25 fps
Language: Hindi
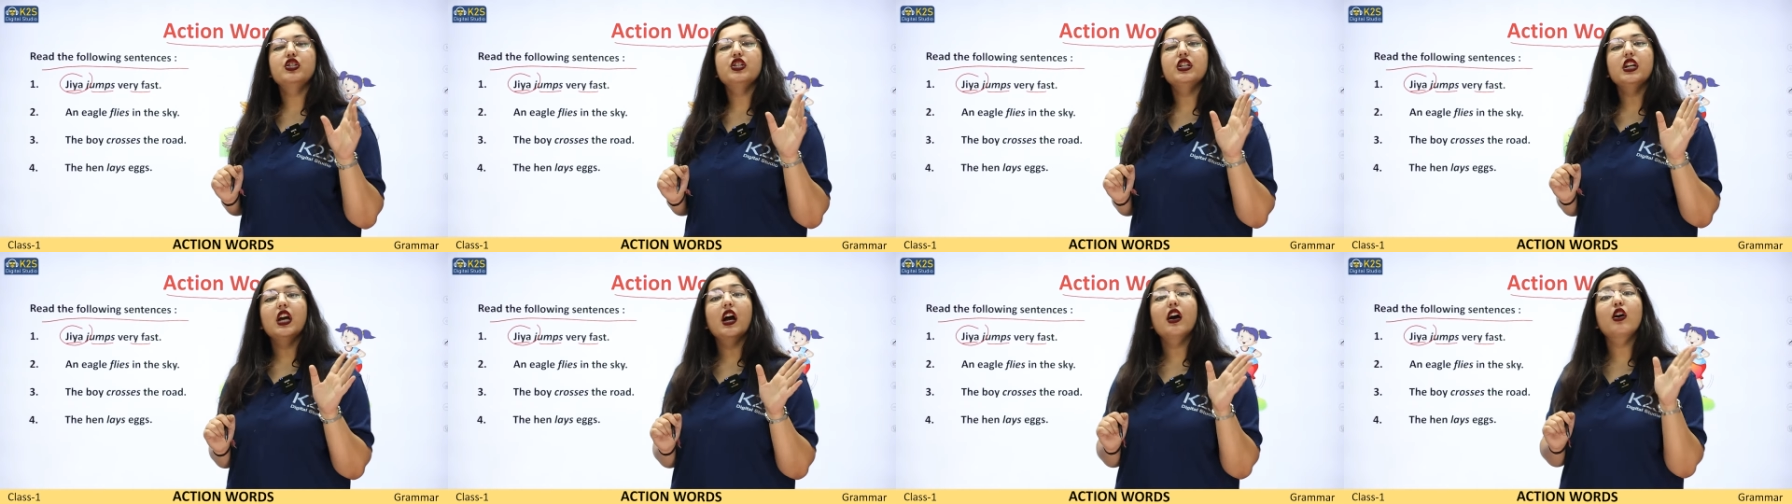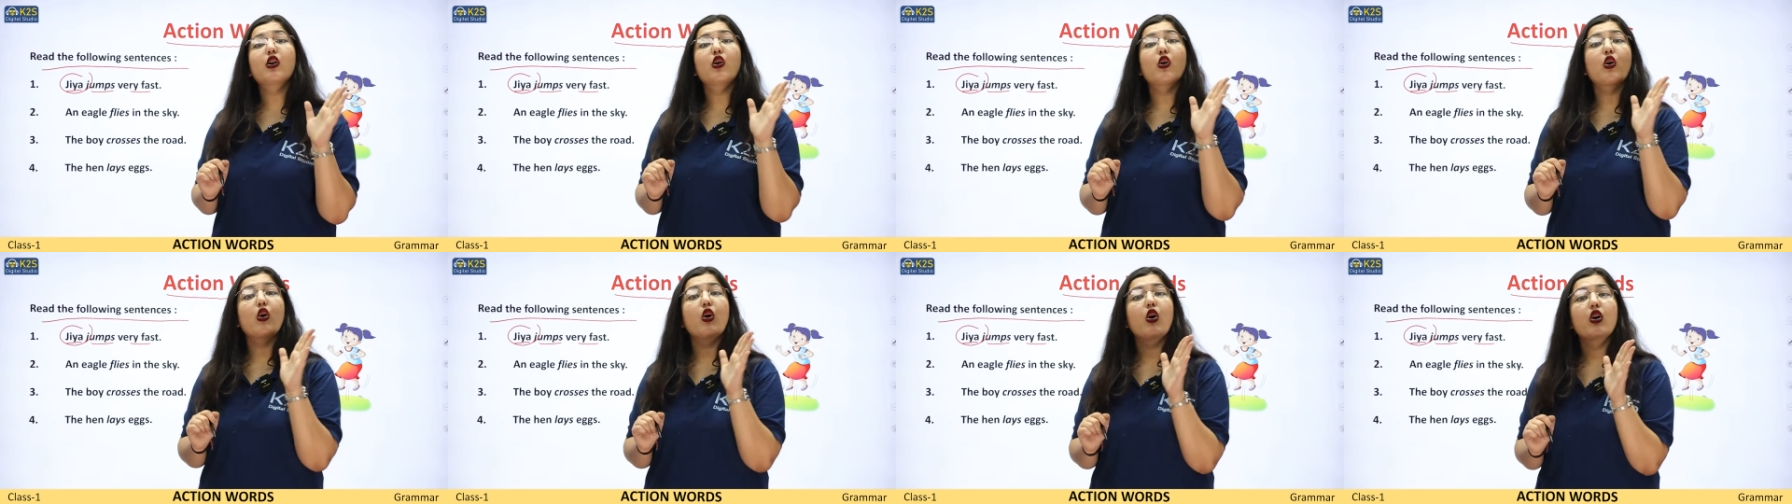जिया
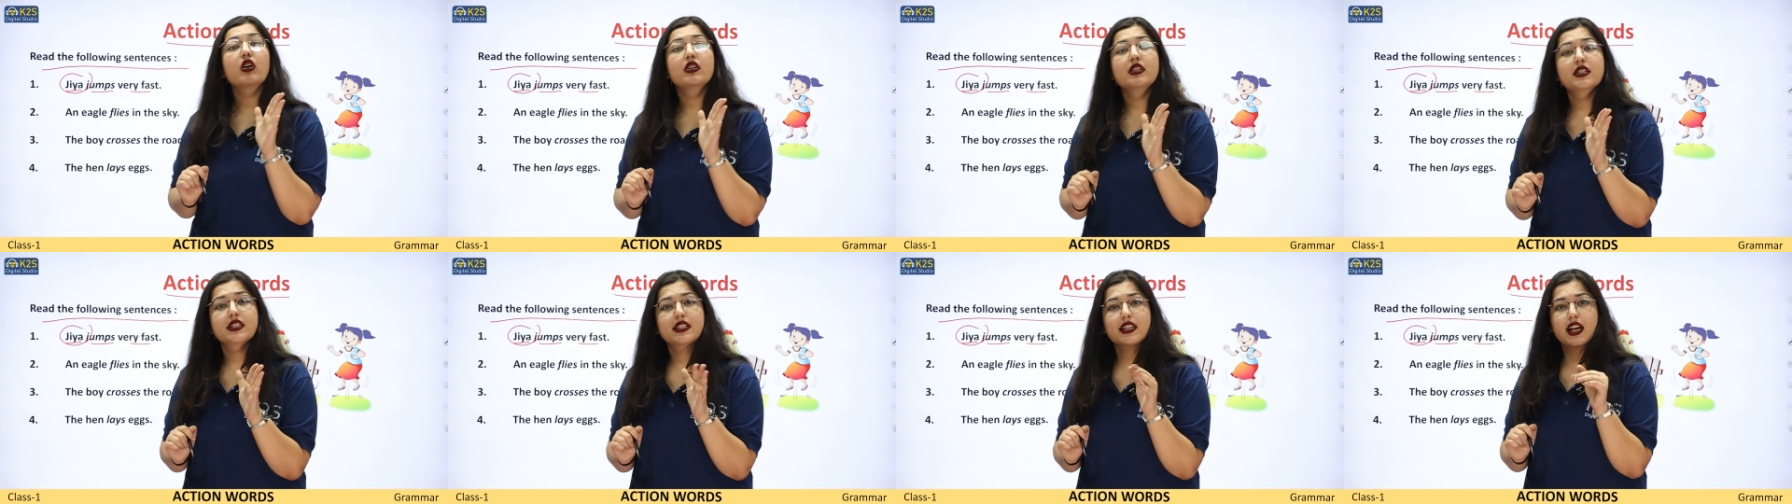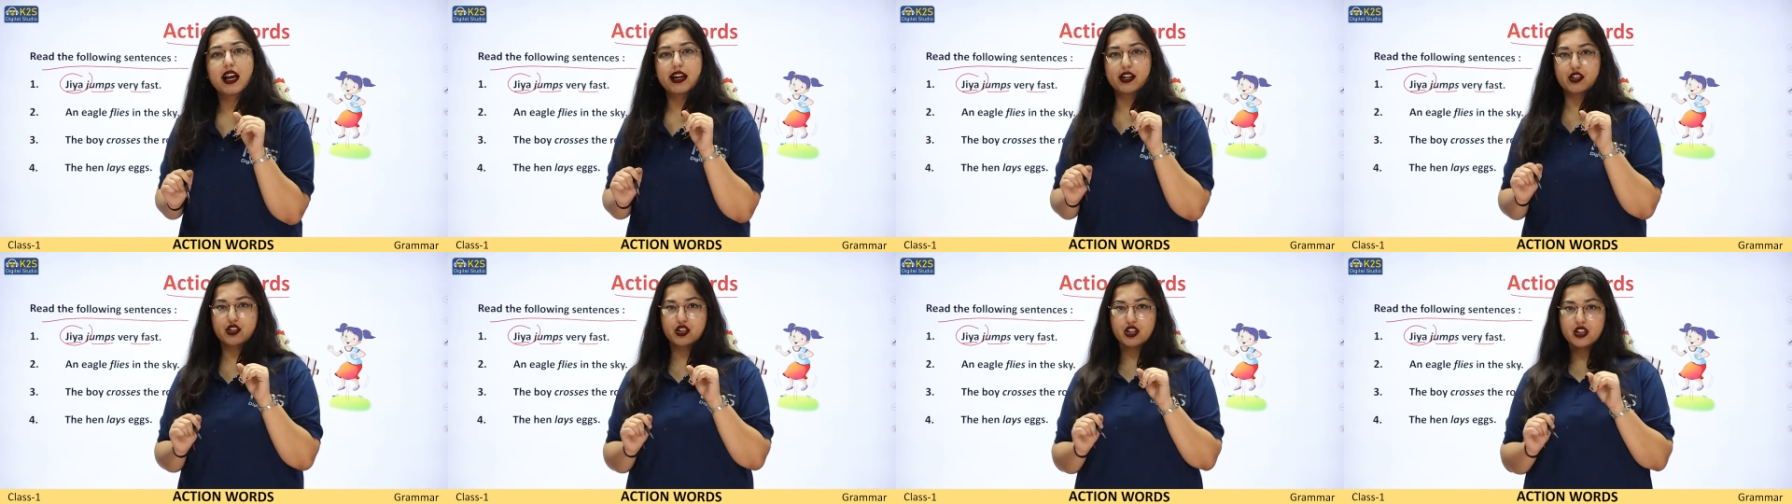कौन
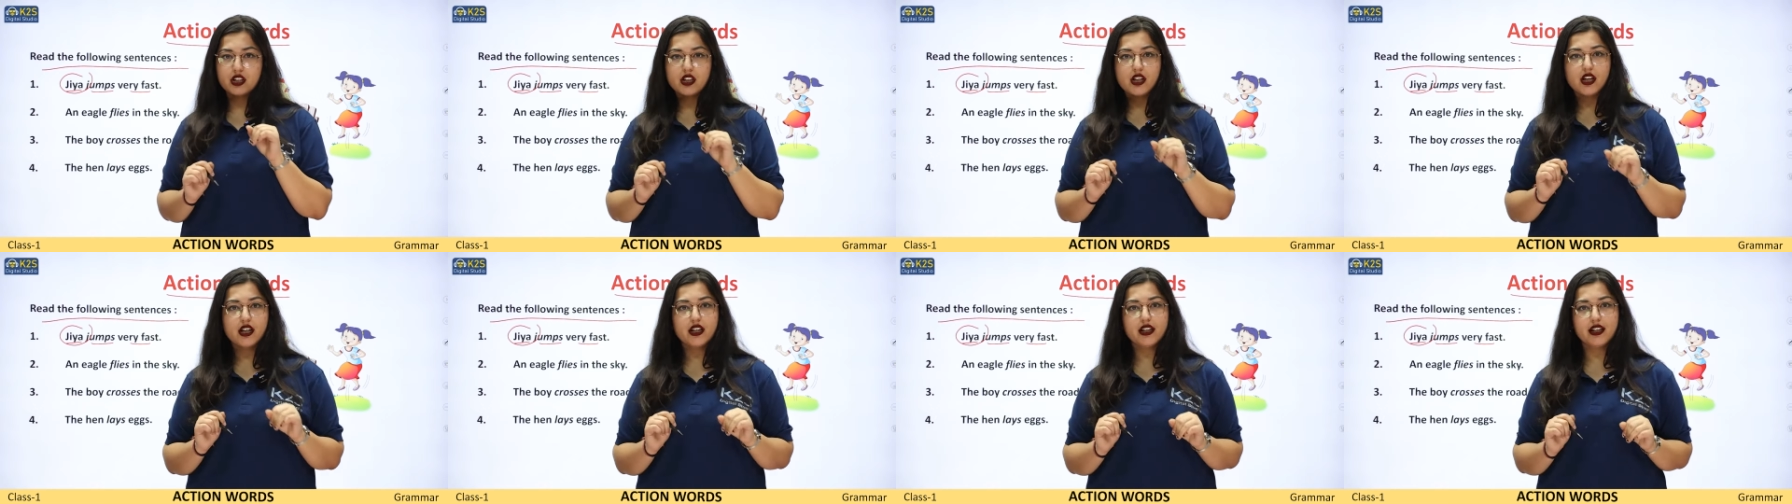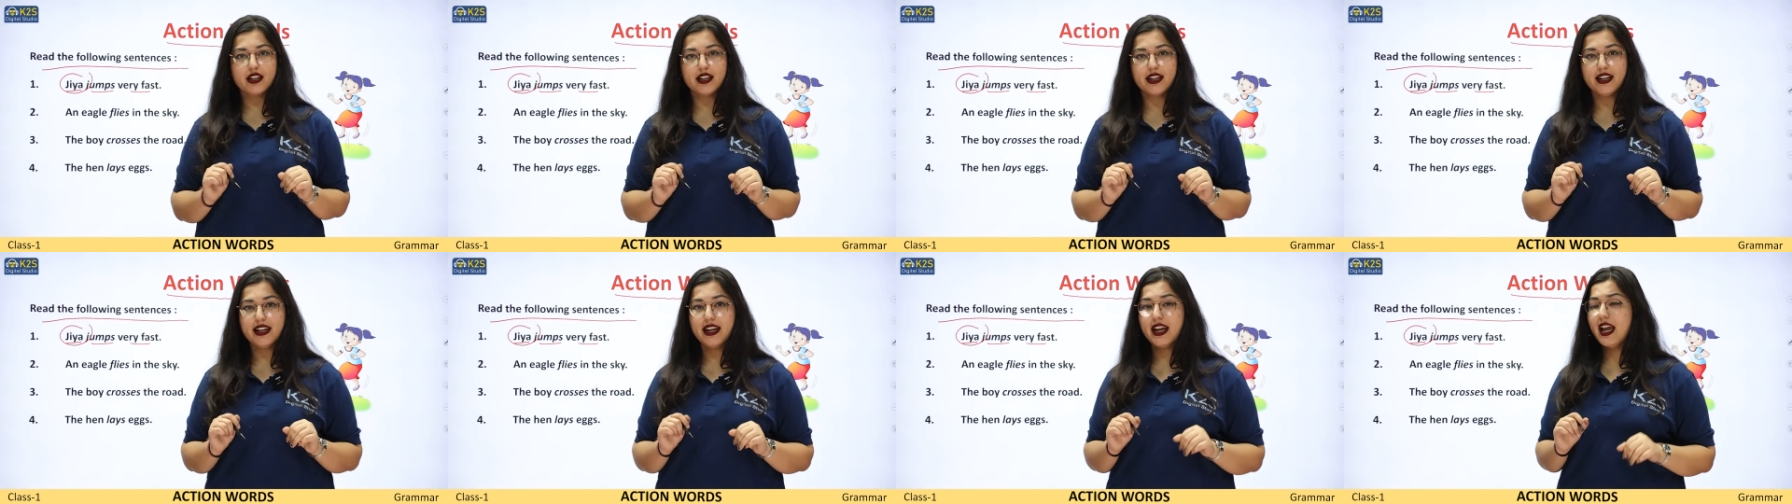सा एक्शन कर
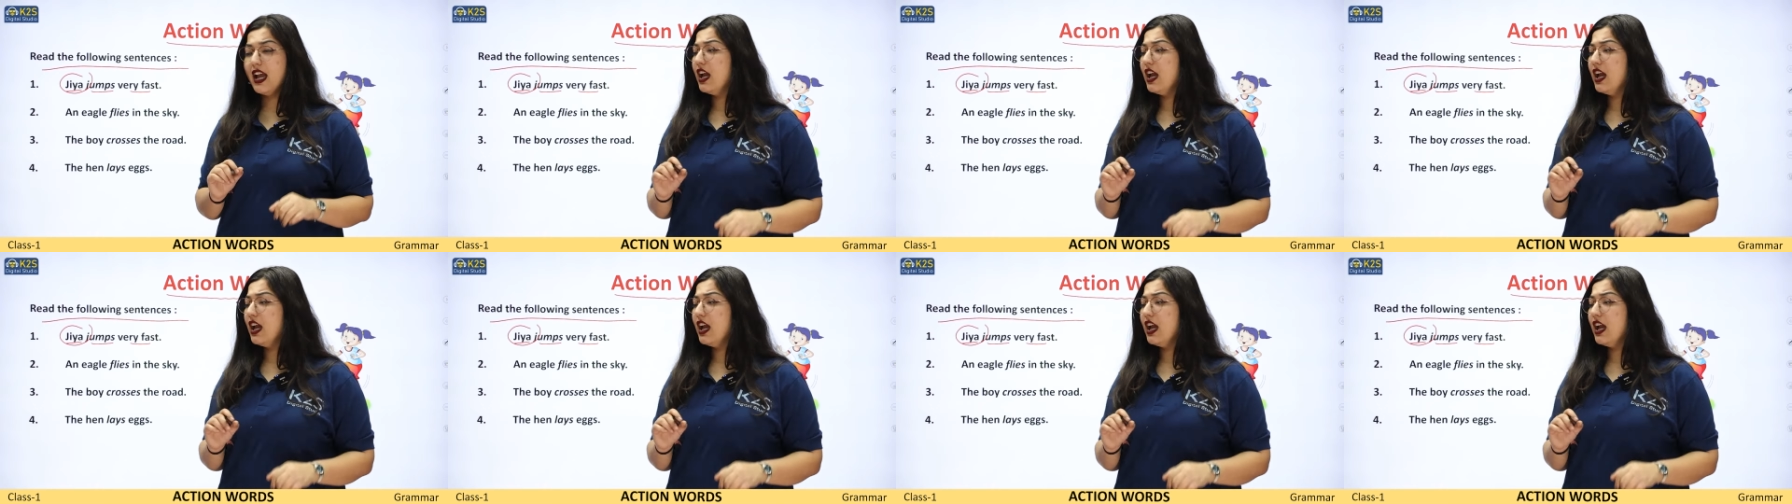रही